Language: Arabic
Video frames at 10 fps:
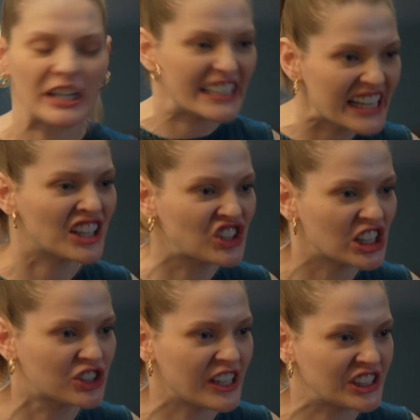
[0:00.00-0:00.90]
ماني
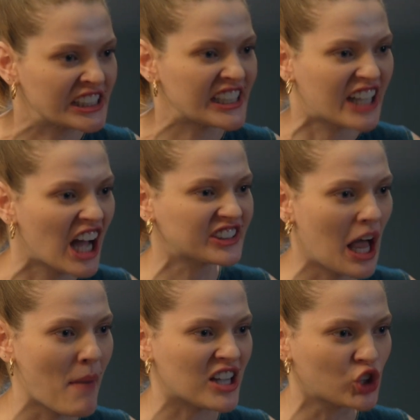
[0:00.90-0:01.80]
مجبورة أبدا أتحمل
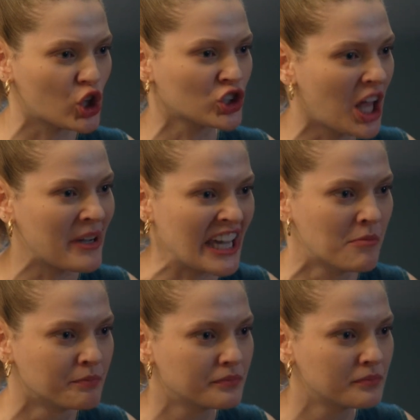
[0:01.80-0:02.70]
تفاوضكم
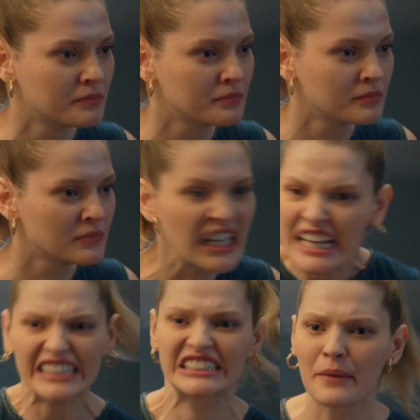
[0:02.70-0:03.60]
المعرف ما
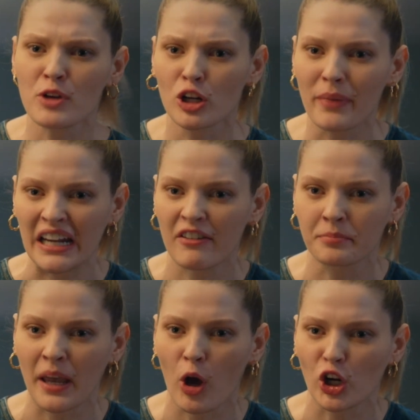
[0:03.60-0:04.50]
فيني أتحمل هاي
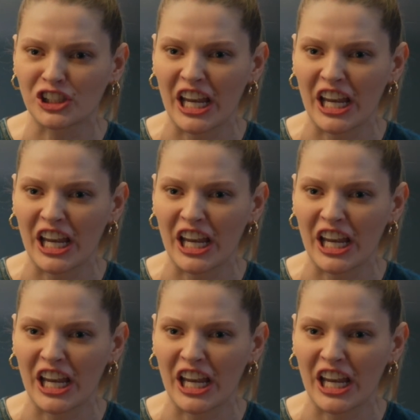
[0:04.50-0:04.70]
الوسخة